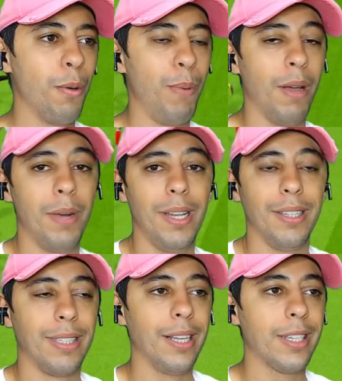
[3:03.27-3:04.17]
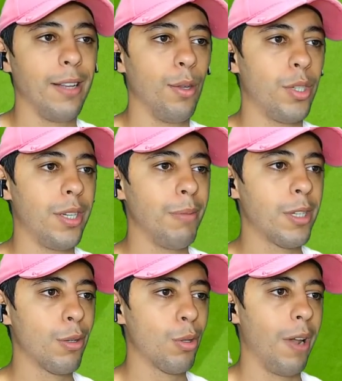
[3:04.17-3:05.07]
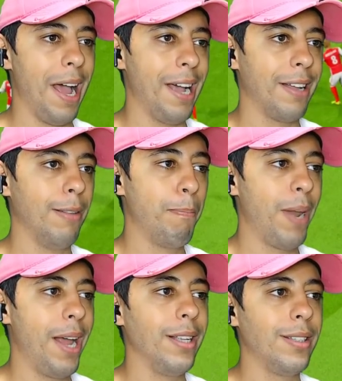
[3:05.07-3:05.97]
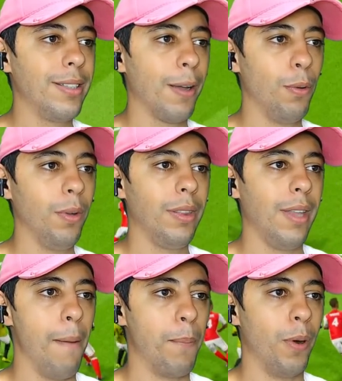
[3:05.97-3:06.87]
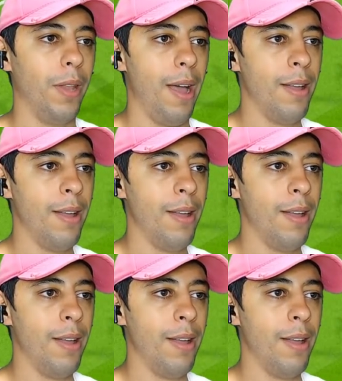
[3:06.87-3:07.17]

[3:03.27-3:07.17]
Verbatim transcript: permanecente aí do time titular para esse segundo tempo, né?